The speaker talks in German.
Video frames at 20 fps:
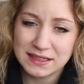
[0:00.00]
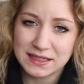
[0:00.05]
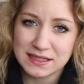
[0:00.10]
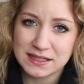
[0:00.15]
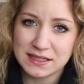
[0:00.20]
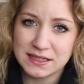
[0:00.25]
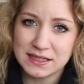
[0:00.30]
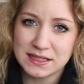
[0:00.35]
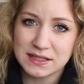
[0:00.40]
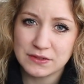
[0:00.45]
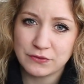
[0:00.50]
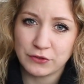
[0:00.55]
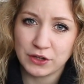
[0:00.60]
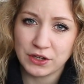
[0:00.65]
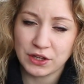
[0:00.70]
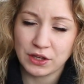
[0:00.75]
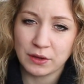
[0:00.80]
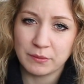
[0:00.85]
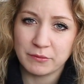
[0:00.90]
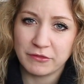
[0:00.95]
Das ist
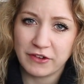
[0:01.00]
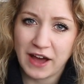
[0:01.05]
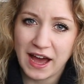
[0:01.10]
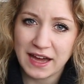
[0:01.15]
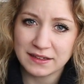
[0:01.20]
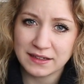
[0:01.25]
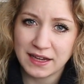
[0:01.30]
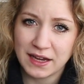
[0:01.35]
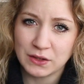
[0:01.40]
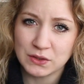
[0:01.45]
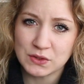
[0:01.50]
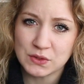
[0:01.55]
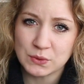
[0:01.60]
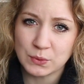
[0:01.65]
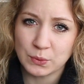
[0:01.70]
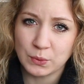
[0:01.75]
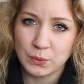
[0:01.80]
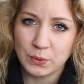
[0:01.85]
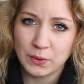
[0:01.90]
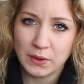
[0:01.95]
von ihrem Vater aus
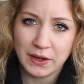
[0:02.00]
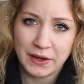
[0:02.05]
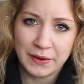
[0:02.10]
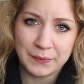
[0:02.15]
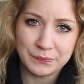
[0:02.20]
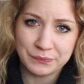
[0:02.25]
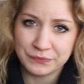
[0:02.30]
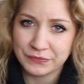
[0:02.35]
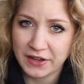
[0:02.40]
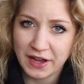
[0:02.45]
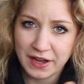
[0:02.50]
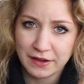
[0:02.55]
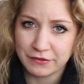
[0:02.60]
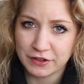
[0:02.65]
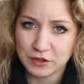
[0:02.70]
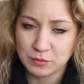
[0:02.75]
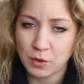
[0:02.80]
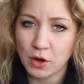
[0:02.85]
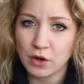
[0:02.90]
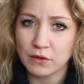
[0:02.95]
so ähm, ja,
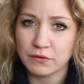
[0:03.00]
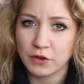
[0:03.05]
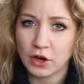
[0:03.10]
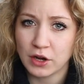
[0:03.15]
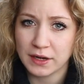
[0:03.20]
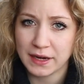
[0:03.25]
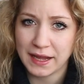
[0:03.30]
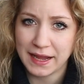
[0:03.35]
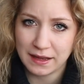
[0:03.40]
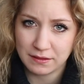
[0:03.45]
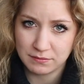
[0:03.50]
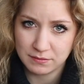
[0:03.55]
versprochen worden.